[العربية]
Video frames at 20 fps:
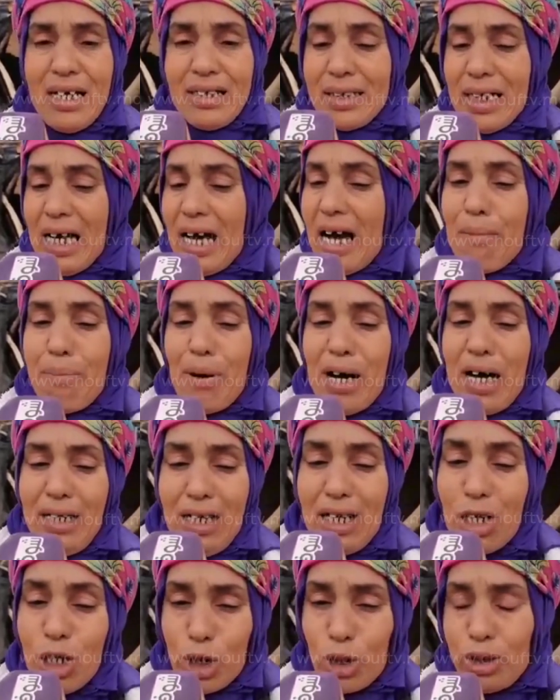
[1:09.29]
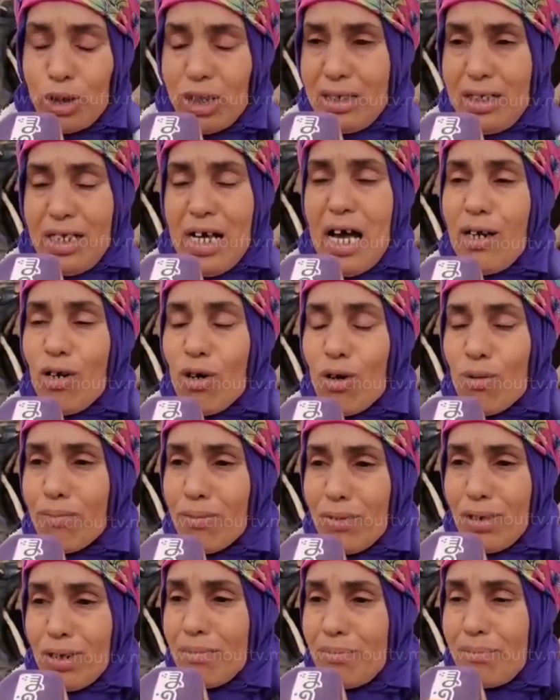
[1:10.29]
حتى خبر على الجثه ديالهم
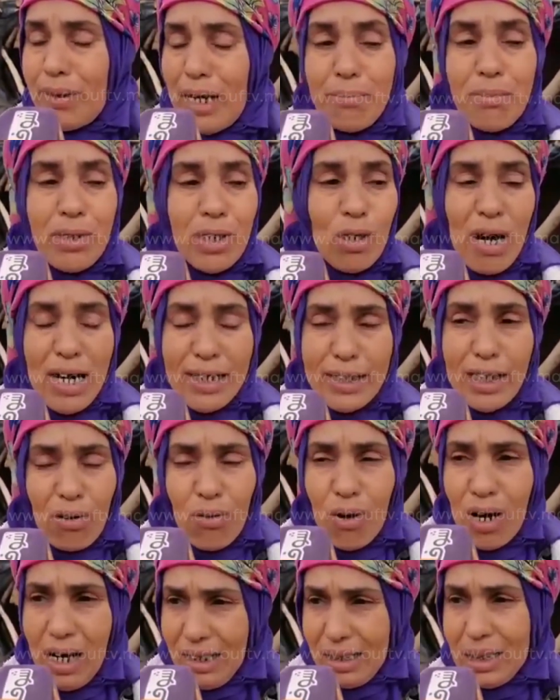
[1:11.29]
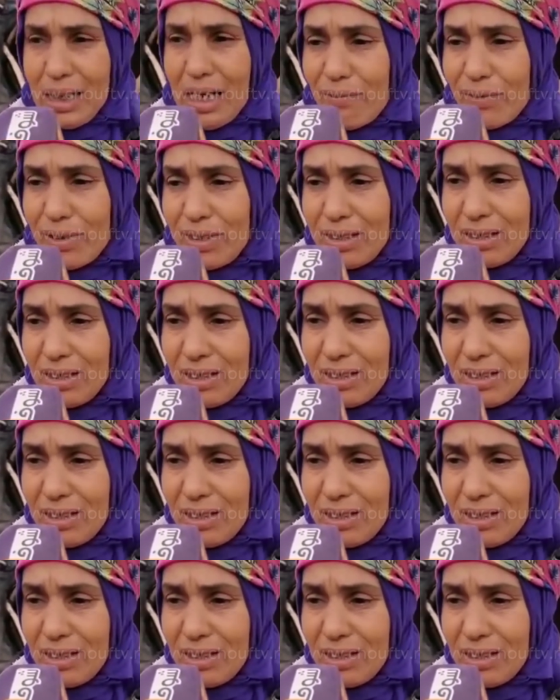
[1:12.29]
بان منهم هذاك واحد صافي